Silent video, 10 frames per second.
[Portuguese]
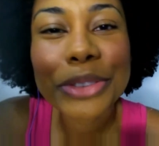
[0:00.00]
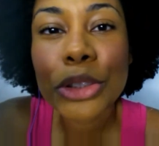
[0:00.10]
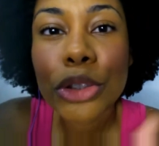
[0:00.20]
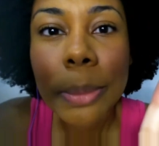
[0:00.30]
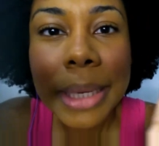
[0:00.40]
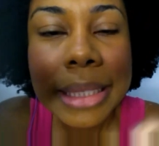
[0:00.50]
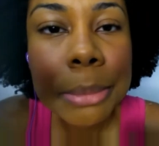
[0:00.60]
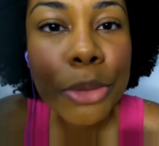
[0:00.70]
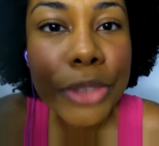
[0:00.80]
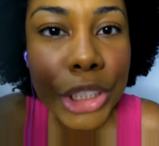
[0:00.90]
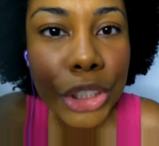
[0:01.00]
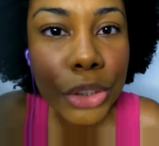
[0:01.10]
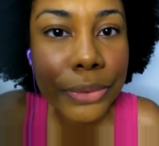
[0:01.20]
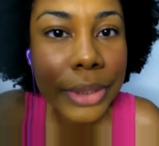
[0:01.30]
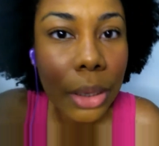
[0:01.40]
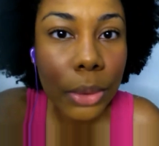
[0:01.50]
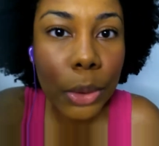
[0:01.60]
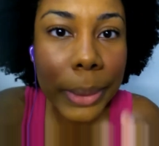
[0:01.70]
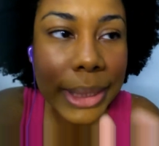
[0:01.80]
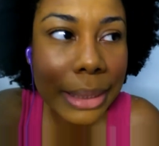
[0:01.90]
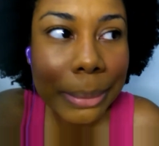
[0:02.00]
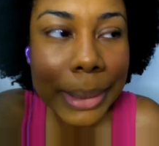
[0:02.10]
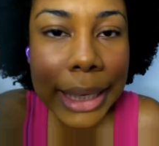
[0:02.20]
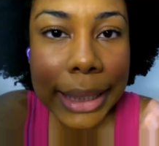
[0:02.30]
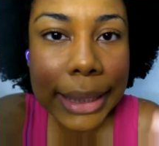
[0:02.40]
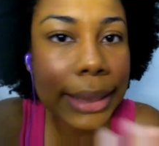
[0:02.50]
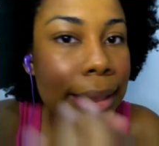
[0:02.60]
vídeo só para dar meu veredito final que eu percebi aqui,